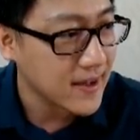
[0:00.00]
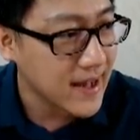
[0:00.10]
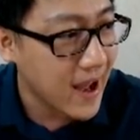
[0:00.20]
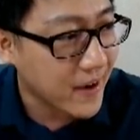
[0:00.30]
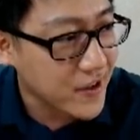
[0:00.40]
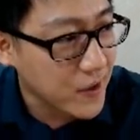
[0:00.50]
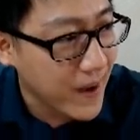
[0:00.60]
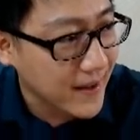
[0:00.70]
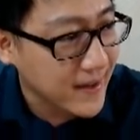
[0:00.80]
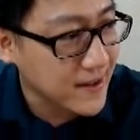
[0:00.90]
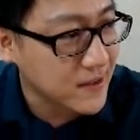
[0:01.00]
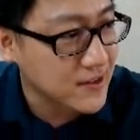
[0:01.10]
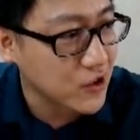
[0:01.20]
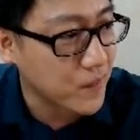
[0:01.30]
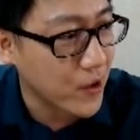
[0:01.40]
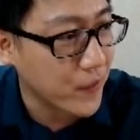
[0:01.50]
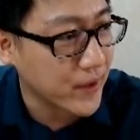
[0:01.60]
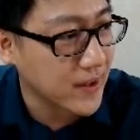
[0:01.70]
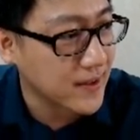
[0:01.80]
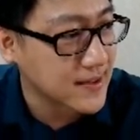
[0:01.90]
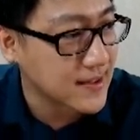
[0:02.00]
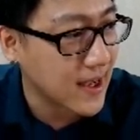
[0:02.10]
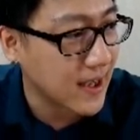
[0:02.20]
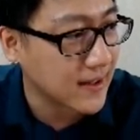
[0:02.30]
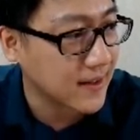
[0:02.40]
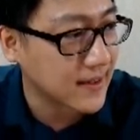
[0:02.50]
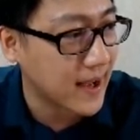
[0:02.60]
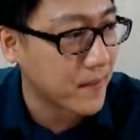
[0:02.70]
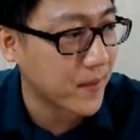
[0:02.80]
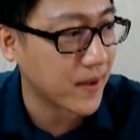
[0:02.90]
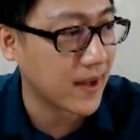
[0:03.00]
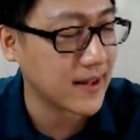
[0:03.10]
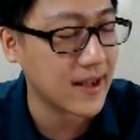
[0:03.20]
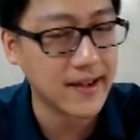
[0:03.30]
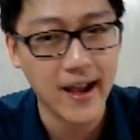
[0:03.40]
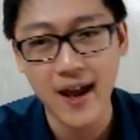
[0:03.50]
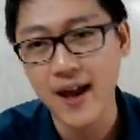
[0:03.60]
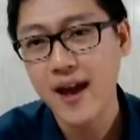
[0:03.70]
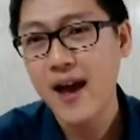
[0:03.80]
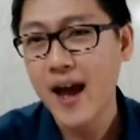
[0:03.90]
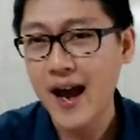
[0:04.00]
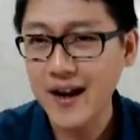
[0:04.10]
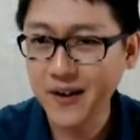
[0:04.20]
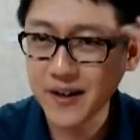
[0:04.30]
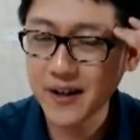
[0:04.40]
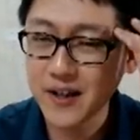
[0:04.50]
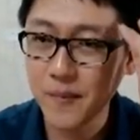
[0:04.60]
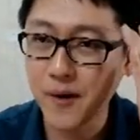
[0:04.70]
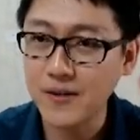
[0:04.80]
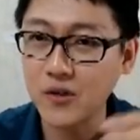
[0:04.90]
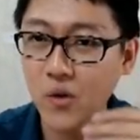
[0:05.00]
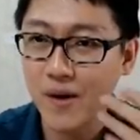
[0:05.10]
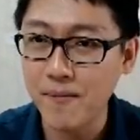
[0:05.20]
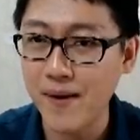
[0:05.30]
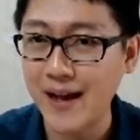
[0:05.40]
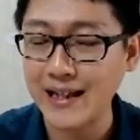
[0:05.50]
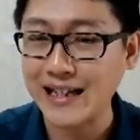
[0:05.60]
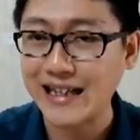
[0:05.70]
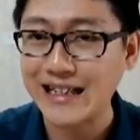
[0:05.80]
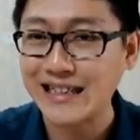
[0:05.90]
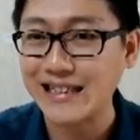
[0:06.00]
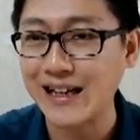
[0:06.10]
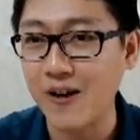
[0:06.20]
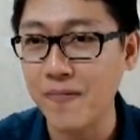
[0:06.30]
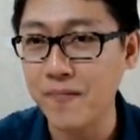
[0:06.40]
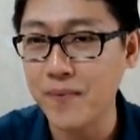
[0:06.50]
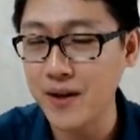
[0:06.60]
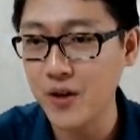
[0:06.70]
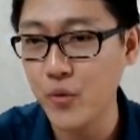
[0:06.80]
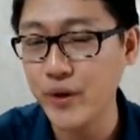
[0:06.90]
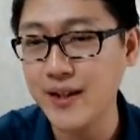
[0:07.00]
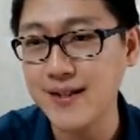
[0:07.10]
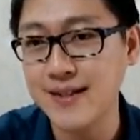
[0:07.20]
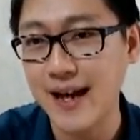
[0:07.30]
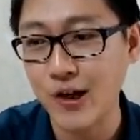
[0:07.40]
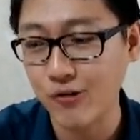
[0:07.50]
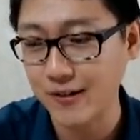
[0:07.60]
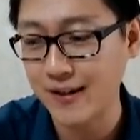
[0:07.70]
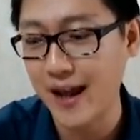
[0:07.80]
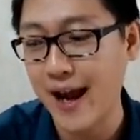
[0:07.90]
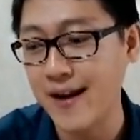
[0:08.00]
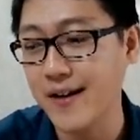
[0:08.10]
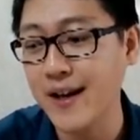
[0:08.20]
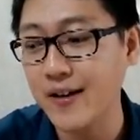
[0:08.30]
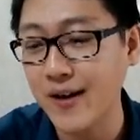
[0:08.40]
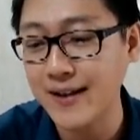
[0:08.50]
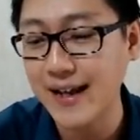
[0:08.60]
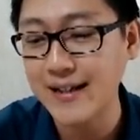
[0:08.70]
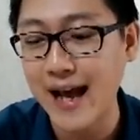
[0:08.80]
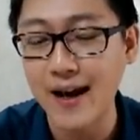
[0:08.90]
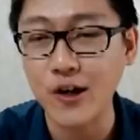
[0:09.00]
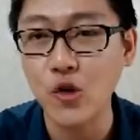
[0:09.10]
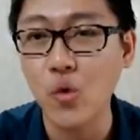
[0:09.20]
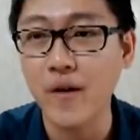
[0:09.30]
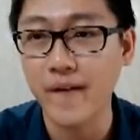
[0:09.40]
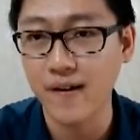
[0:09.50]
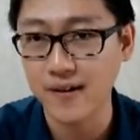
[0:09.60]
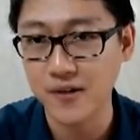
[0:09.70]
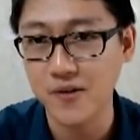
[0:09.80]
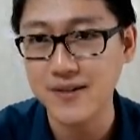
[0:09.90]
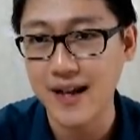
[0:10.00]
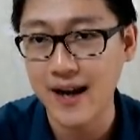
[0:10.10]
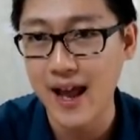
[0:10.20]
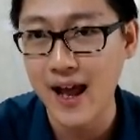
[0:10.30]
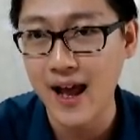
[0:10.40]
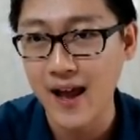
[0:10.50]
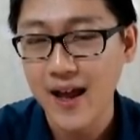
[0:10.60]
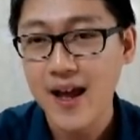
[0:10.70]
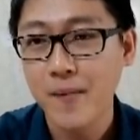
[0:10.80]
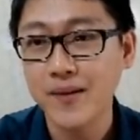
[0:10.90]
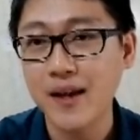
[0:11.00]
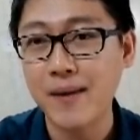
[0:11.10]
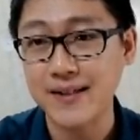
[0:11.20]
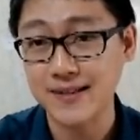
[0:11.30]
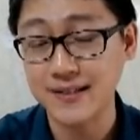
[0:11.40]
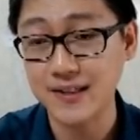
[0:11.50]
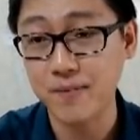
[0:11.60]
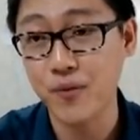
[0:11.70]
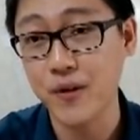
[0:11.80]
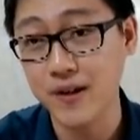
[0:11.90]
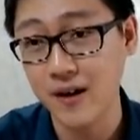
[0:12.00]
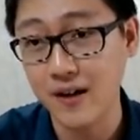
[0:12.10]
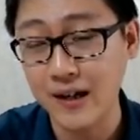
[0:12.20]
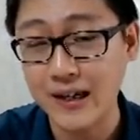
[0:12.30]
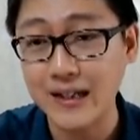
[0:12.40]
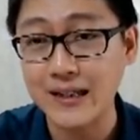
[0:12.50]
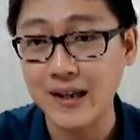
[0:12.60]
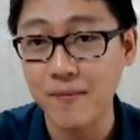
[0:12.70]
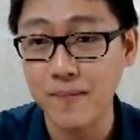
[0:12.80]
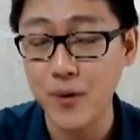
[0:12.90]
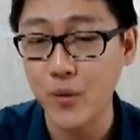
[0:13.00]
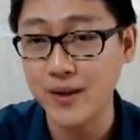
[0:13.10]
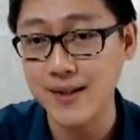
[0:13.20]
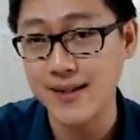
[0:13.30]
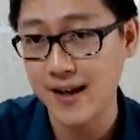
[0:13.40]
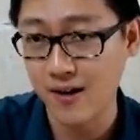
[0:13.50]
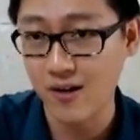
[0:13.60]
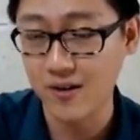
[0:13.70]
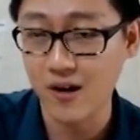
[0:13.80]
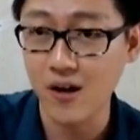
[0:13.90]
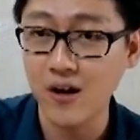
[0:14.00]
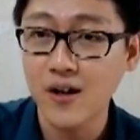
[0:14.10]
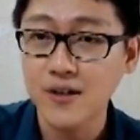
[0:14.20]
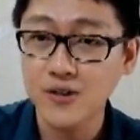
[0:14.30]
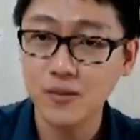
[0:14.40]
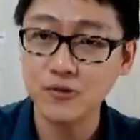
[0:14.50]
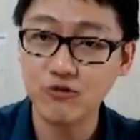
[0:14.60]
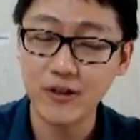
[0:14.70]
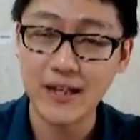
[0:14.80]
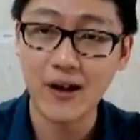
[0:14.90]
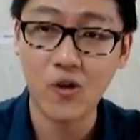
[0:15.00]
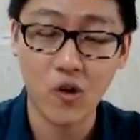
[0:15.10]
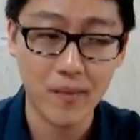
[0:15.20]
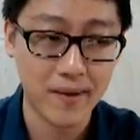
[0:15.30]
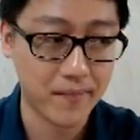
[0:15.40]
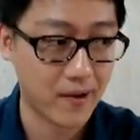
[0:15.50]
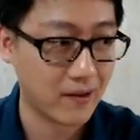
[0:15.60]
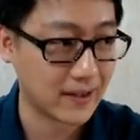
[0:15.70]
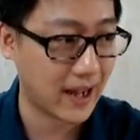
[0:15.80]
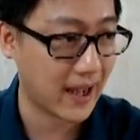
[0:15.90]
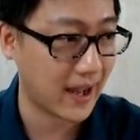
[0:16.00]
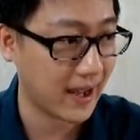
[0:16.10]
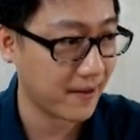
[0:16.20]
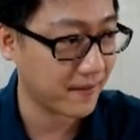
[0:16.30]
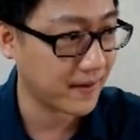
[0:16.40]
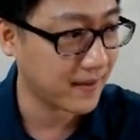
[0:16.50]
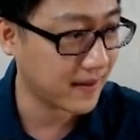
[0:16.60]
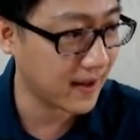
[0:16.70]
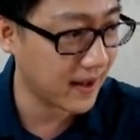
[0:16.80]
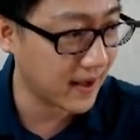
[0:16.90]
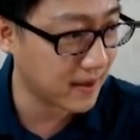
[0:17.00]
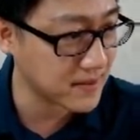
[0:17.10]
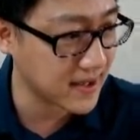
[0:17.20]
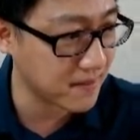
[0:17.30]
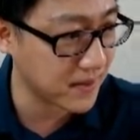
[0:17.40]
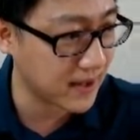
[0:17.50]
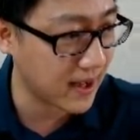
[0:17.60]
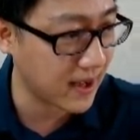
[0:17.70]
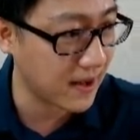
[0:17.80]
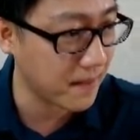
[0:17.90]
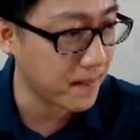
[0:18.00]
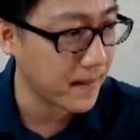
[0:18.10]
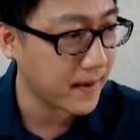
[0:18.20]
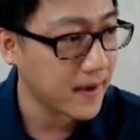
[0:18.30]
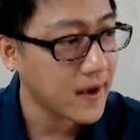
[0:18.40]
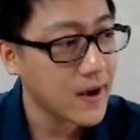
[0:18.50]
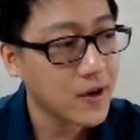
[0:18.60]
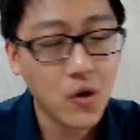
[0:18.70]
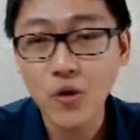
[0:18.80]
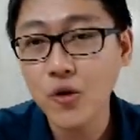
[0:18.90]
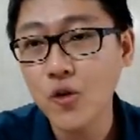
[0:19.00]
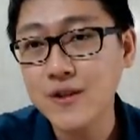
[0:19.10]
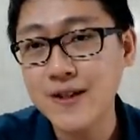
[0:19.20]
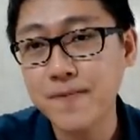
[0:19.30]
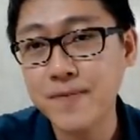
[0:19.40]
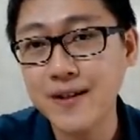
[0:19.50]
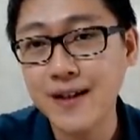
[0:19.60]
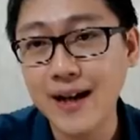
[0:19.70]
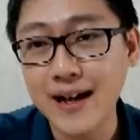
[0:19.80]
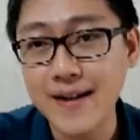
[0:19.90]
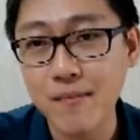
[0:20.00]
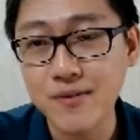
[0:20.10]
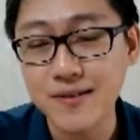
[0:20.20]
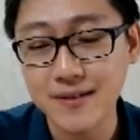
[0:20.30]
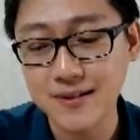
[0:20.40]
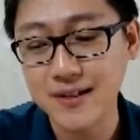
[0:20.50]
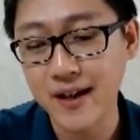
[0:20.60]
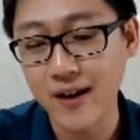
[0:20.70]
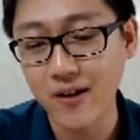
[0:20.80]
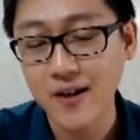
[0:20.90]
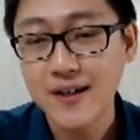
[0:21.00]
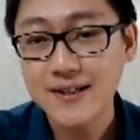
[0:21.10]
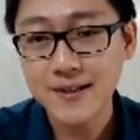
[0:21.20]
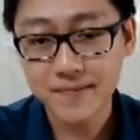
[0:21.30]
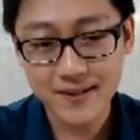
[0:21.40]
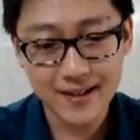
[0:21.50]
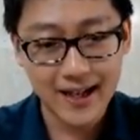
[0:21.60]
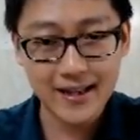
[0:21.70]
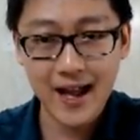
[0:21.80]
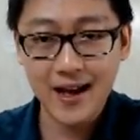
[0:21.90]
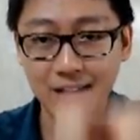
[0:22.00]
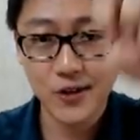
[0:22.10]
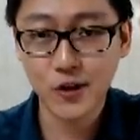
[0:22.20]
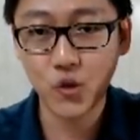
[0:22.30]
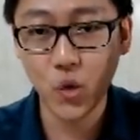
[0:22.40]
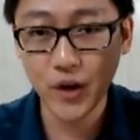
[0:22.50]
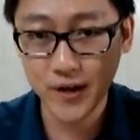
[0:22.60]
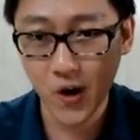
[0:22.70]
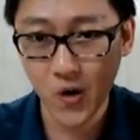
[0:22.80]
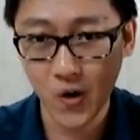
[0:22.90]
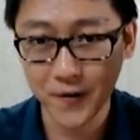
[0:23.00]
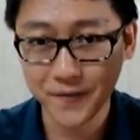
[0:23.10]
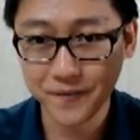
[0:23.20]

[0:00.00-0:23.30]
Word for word: 다 크렴 아덴 슈퍼 윈니어사능 다음으로 야나다에 알러니 크렴 어떠한 반 끝 엄비 위티사 루어때 알러니 그로한테 낙 루어 너 크동살라 본대 바선 치어 보영 끝 엄비 위티사 러러 쏨주이다 코멘 펑다에 네 감사합니다 로코로 습득하다 무슨 뜻이에요? 습득하다 t 뚜 e d u